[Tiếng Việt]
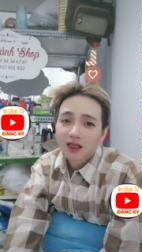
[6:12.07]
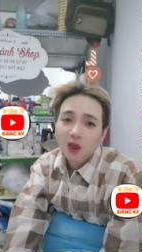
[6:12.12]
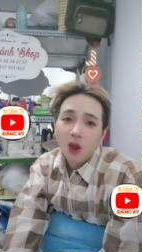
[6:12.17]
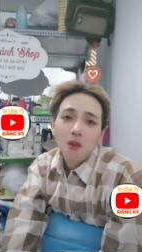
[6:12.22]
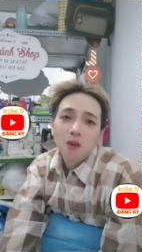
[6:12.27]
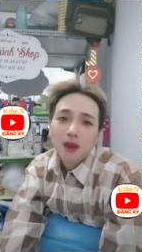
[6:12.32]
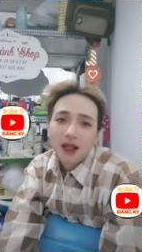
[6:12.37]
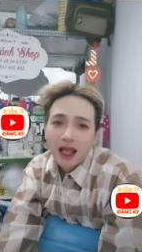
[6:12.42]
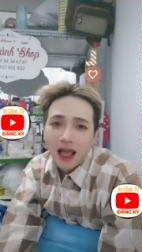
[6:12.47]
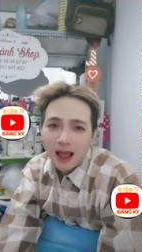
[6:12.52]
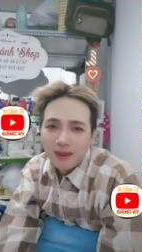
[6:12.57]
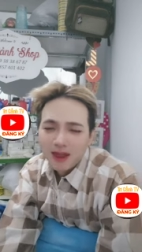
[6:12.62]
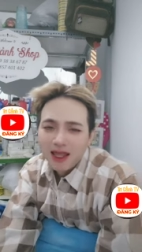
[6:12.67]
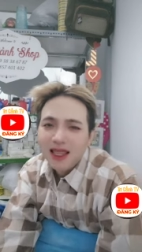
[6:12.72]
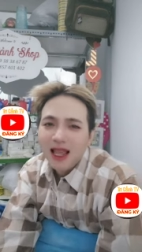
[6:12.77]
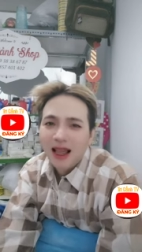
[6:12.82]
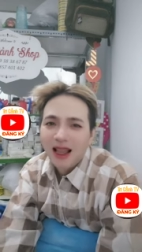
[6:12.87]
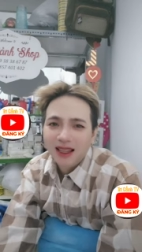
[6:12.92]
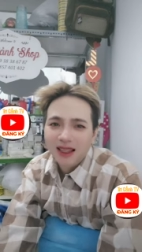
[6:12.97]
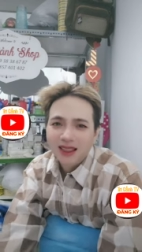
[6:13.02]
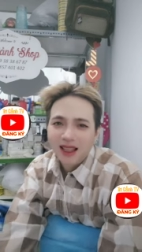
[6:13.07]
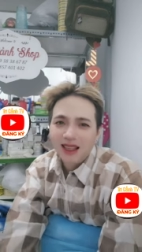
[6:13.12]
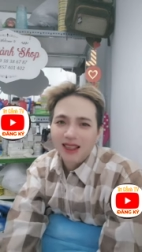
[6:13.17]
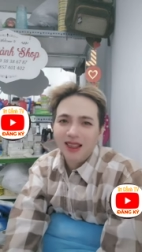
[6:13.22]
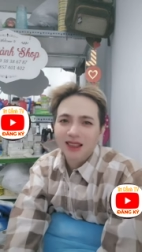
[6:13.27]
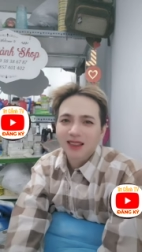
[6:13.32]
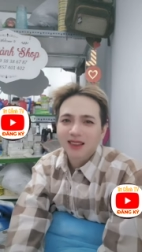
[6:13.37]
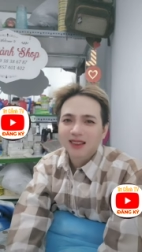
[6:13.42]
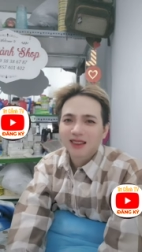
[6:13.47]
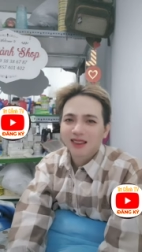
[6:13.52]
tôi không có làm như vậy tại
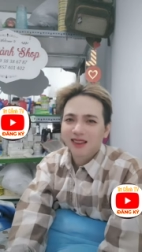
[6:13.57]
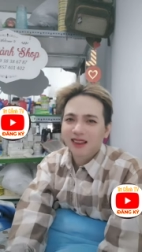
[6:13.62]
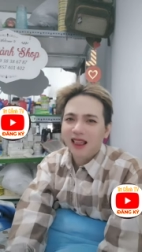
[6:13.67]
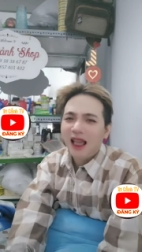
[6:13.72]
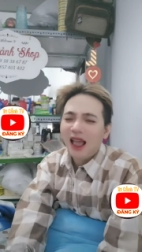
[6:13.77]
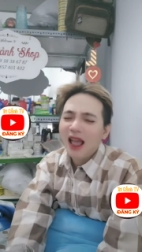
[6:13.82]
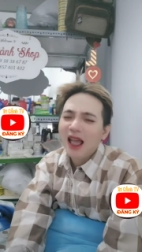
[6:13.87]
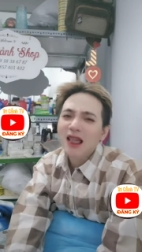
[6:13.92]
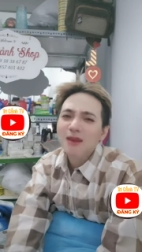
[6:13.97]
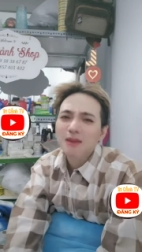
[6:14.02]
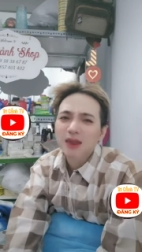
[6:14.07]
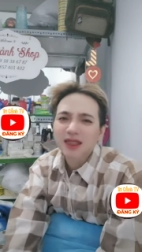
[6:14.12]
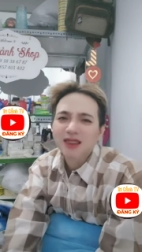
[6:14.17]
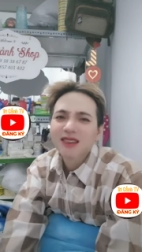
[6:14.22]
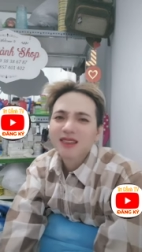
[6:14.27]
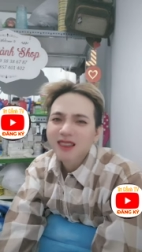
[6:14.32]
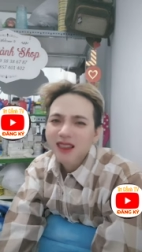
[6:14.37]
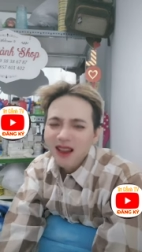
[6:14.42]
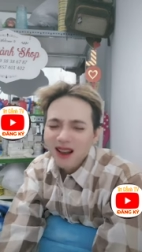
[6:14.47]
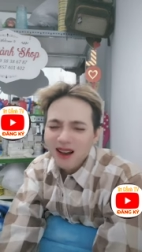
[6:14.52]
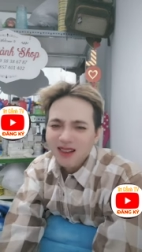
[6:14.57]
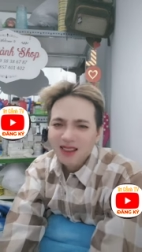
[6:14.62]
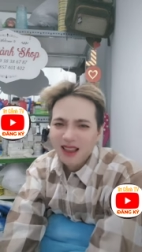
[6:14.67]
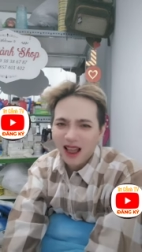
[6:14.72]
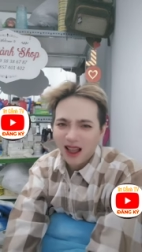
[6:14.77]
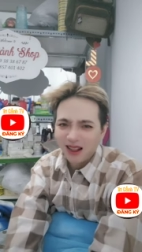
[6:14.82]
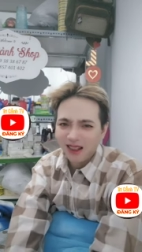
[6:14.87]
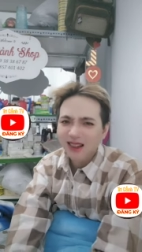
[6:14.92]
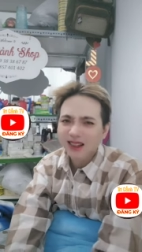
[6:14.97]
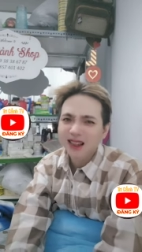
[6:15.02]
vì ai mà chơi dơ
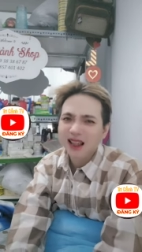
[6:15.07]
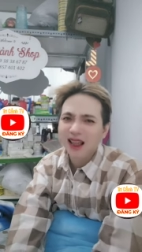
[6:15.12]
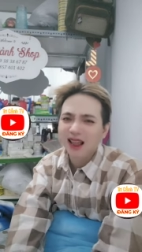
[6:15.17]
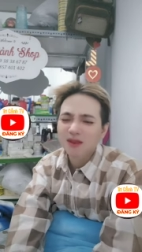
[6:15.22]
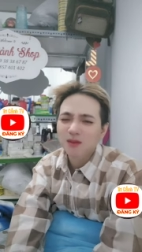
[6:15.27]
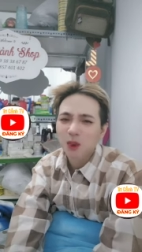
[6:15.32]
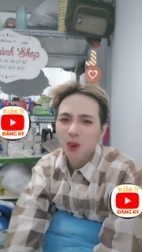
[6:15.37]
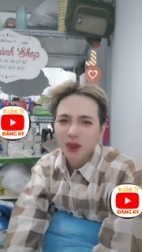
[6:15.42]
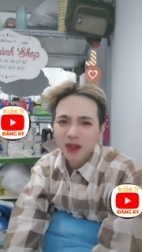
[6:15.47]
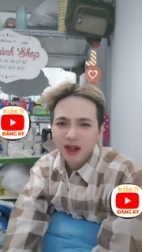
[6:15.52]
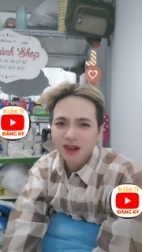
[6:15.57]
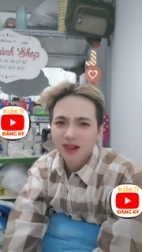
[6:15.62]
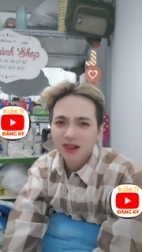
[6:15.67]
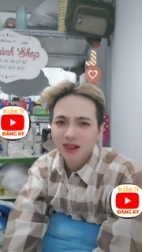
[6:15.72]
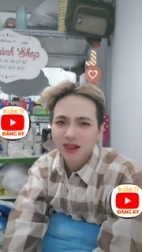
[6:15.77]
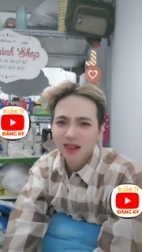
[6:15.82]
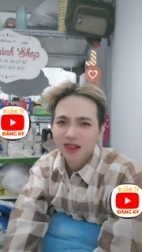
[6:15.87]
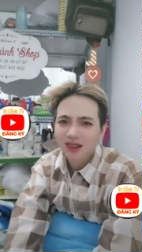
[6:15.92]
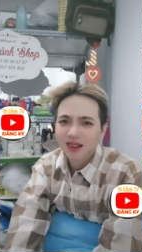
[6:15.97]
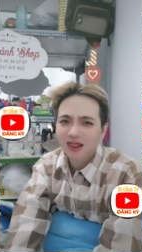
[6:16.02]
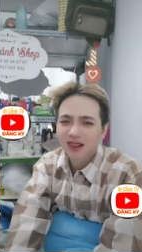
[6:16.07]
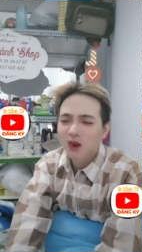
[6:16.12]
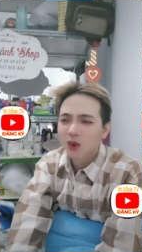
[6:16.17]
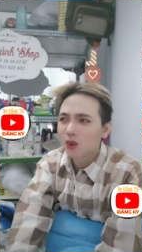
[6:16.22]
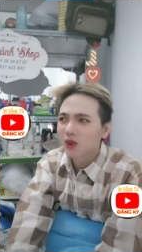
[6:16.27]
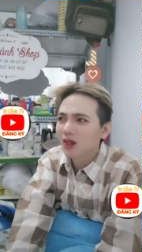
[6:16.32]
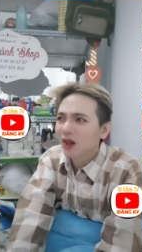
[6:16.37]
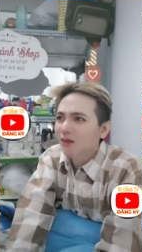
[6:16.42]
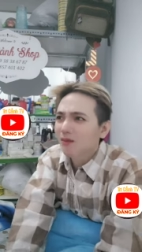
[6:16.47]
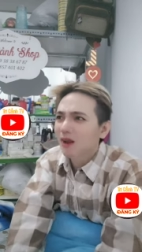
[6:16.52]
như ảnh như vậy mọi người
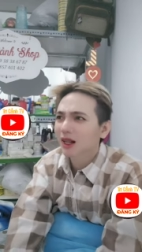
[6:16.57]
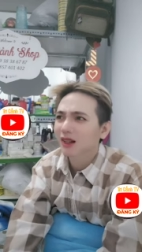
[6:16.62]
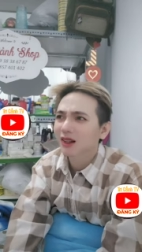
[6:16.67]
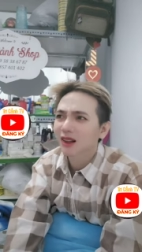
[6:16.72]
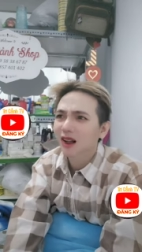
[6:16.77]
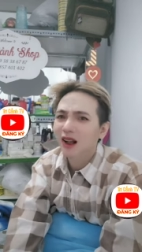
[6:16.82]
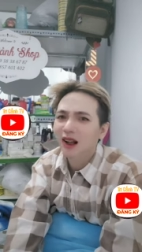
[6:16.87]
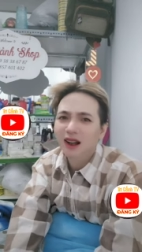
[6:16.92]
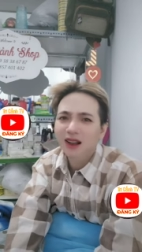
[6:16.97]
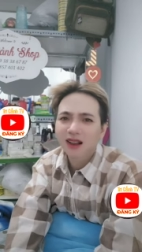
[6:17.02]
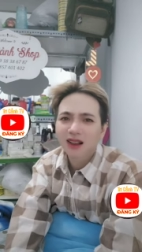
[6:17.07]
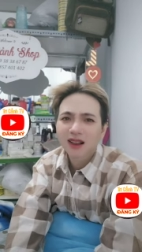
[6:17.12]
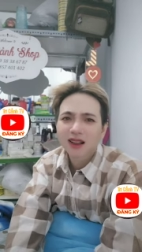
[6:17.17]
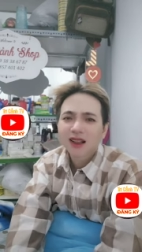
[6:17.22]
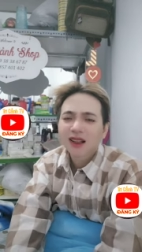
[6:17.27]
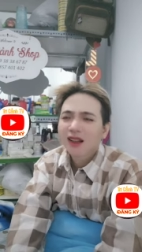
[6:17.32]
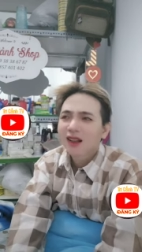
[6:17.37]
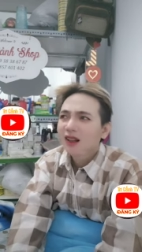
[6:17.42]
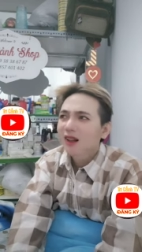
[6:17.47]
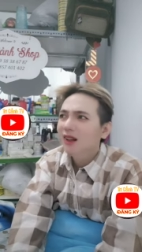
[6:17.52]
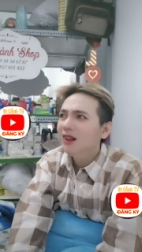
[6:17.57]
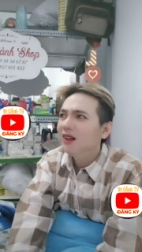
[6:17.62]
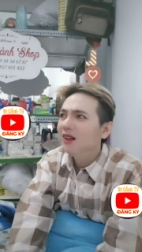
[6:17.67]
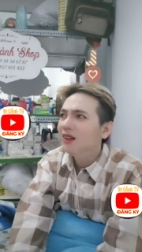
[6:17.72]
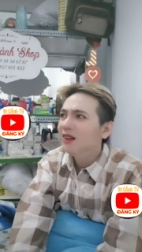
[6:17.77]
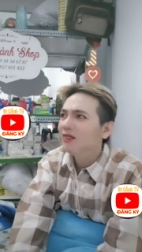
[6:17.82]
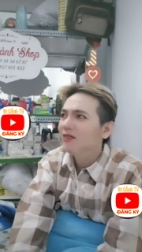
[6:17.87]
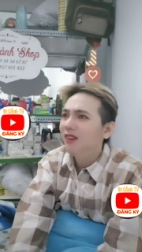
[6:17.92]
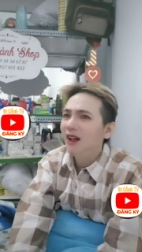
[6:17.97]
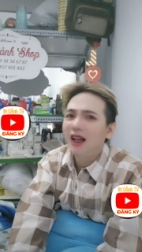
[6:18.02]
dù cho mình có
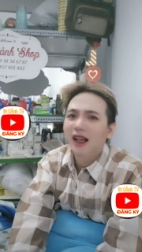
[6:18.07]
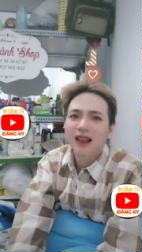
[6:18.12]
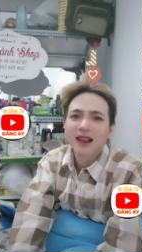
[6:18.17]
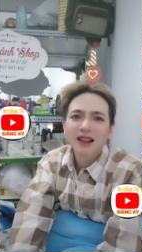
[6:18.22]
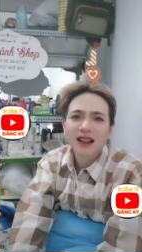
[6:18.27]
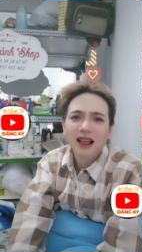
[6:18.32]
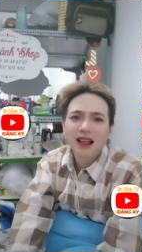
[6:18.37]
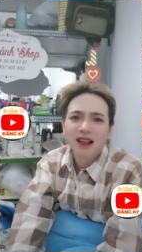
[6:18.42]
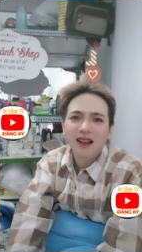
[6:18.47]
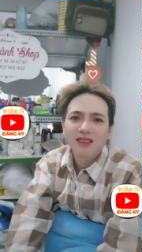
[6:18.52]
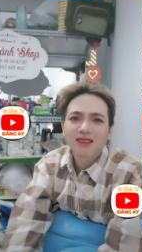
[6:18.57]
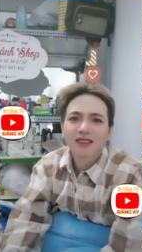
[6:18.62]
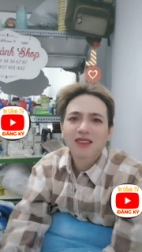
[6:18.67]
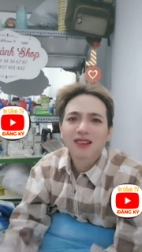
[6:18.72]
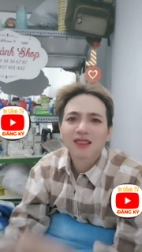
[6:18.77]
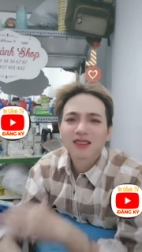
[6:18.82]
uh, phải là